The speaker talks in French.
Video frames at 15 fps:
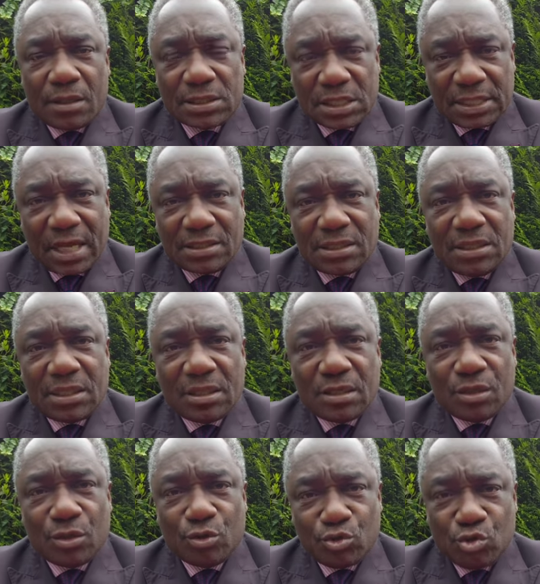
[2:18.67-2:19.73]
C'est-à-dire
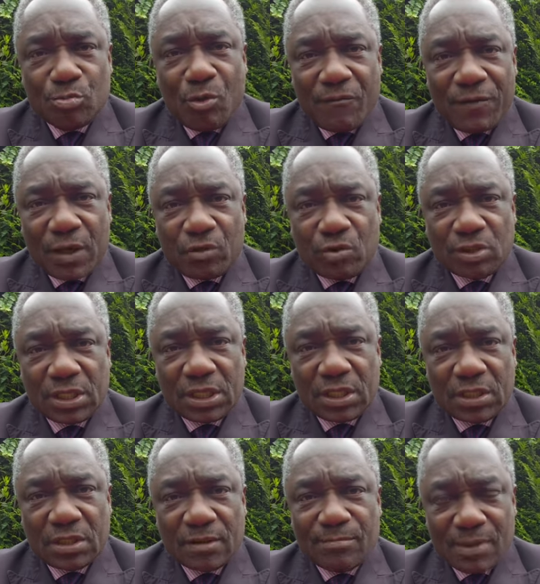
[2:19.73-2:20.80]
du mauvais côté.
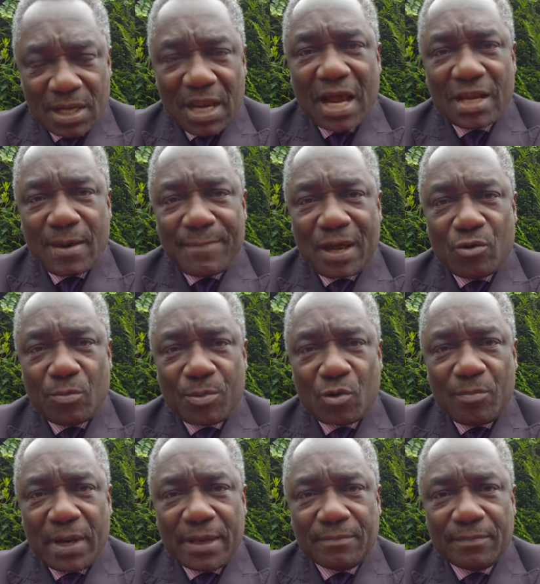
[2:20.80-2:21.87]
Mais là n'est pas le
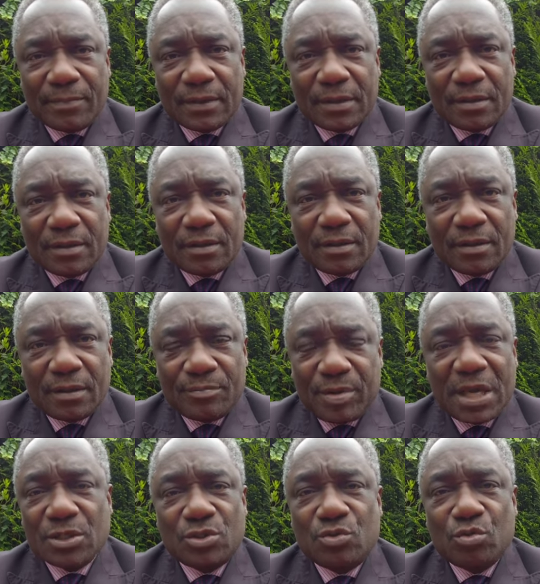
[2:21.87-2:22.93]
problème.
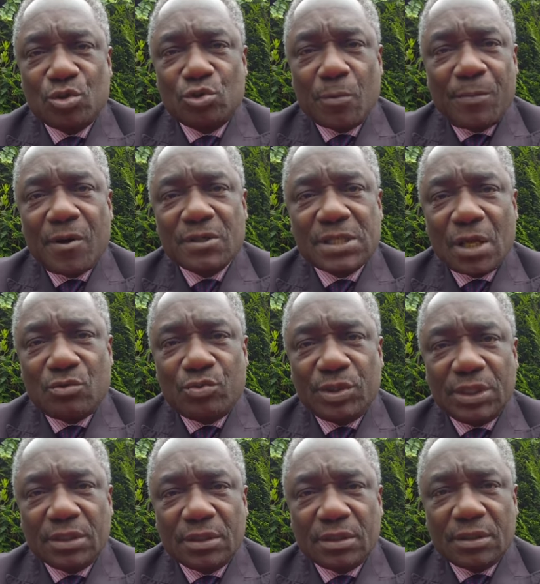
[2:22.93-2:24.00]
Bien sûr, je pense à
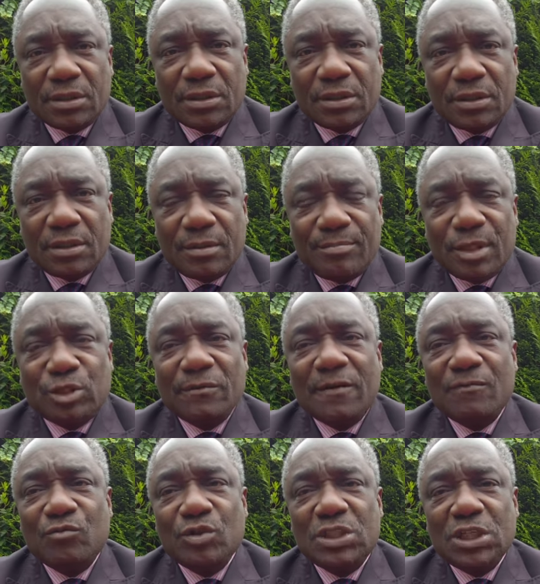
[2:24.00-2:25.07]
lui. Mais je
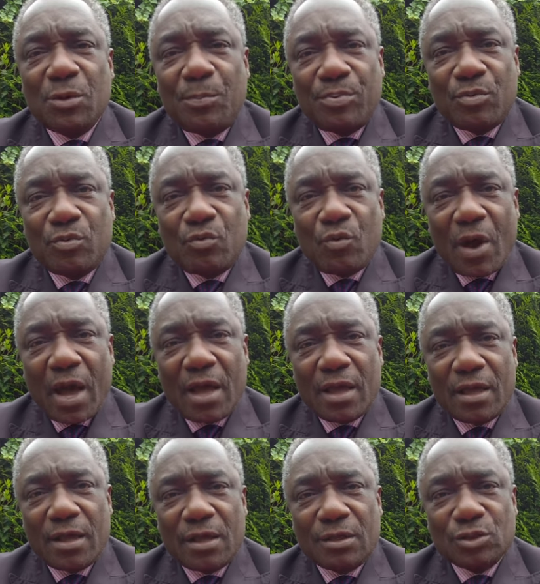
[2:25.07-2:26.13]
vais vous dire pourquoi
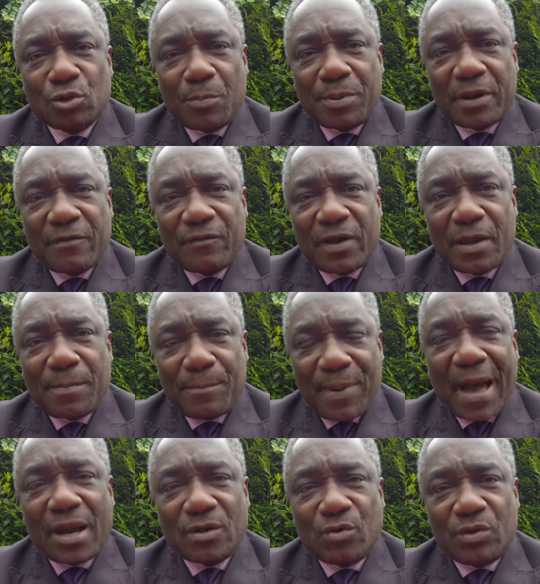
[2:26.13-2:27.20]
je préfère
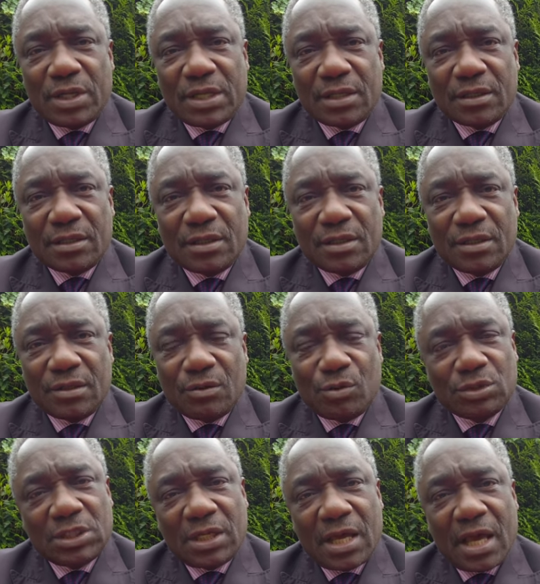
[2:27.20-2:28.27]
pardonner
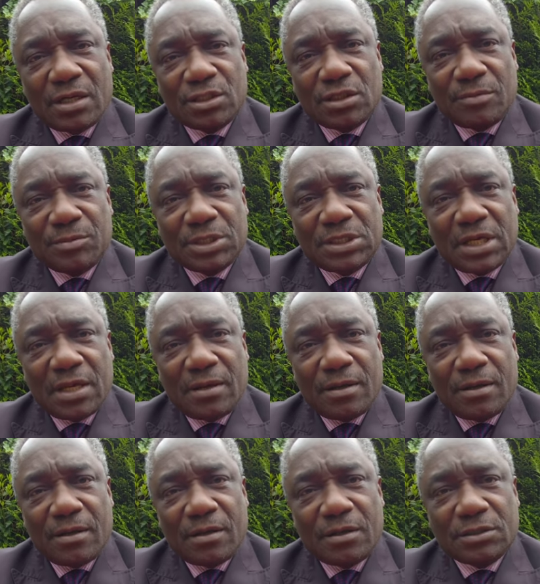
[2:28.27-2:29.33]
au général jean
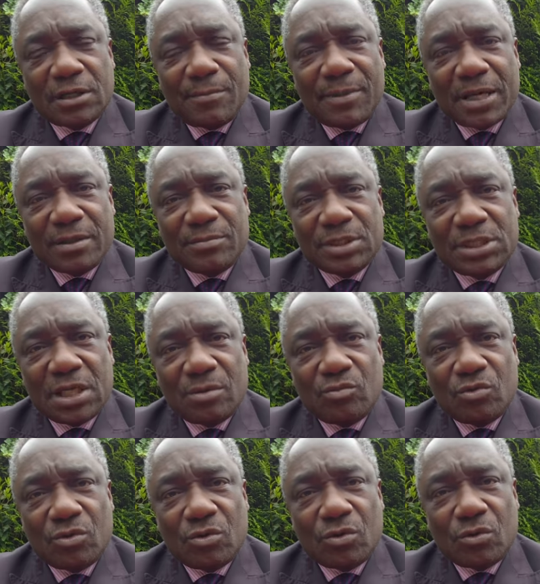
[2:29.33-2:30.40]
euh, Jean-Marie Michel
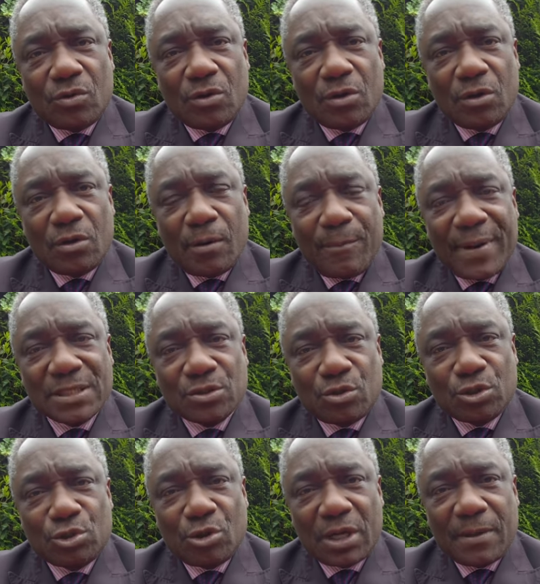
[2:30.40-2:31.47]
Moukoko parce
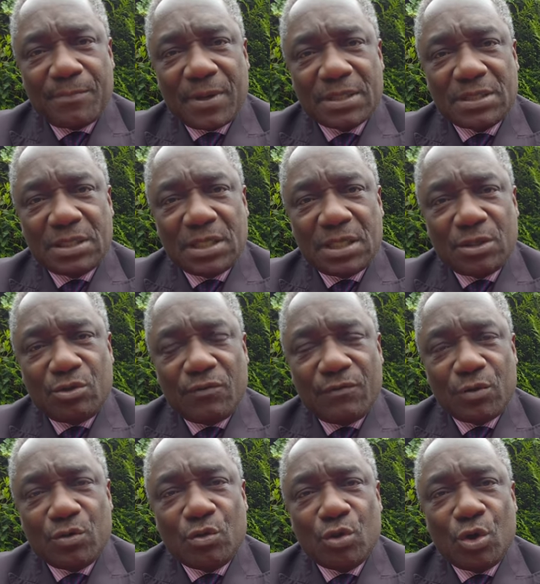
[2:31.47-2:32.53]
que, je répète, il est
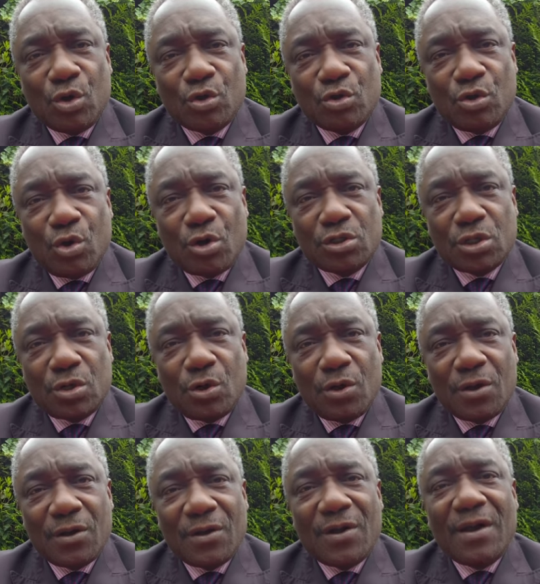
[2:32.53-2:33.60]
devenu notre
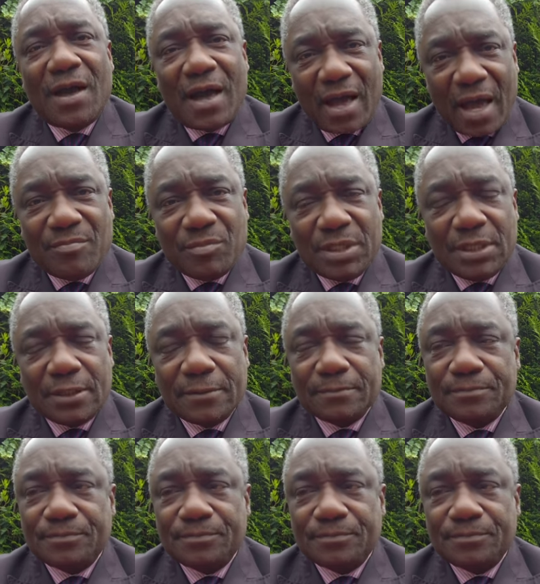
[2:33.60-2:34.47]
ami.